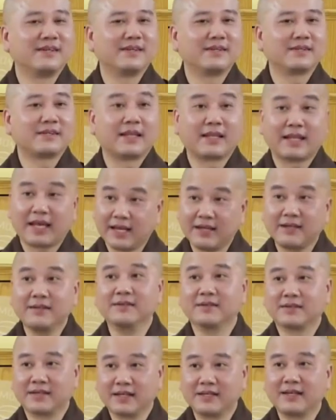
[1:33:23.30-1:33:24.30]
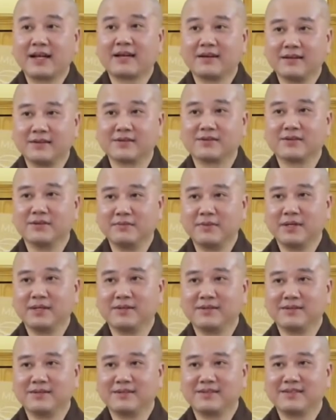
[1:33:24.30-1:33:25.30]
Ta thấy được cái năng lực của mình.
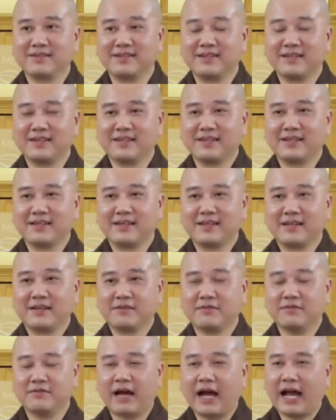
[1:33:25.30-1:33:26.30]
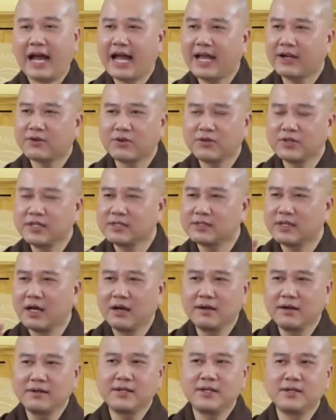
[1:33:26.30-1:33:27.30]
Và ai có đi
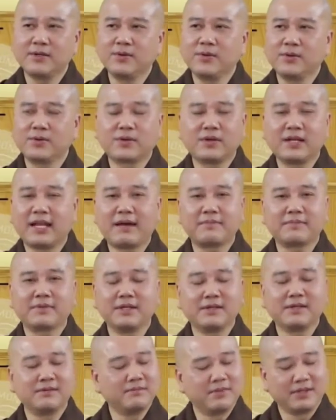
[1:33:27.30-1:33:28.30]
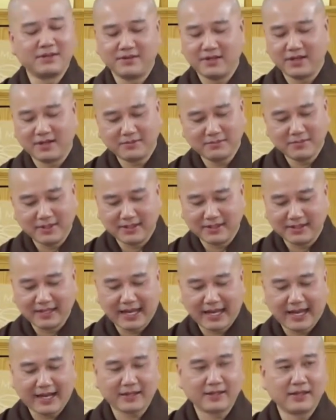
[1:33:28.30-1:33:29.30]
tới đi lui có làm gì mình vẫn bình
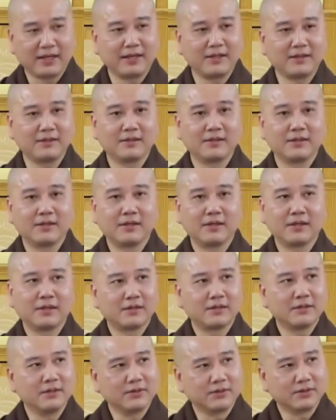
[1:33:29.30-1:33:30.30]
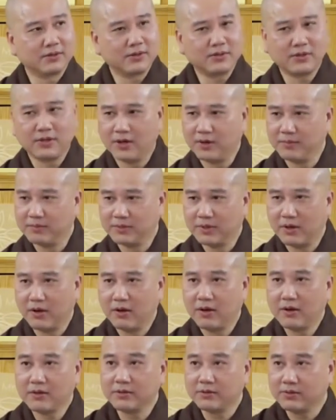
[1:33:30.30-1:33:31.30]
an vậy. Đừng có dòm
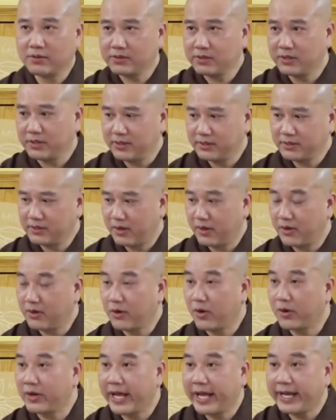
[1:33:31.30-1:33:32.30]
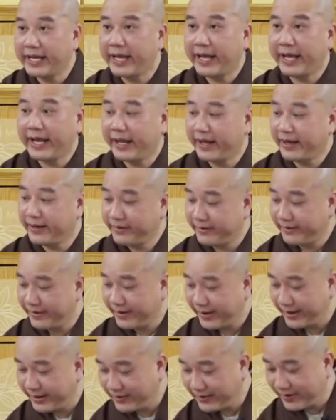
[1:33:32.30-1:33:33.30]
ngó, đừng có chỉ cho ngồi đây nè, ngồi
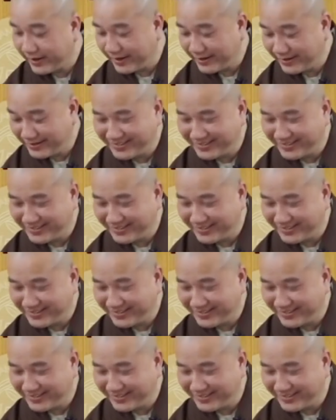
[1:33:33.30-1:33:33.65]
đây, ngồi đây.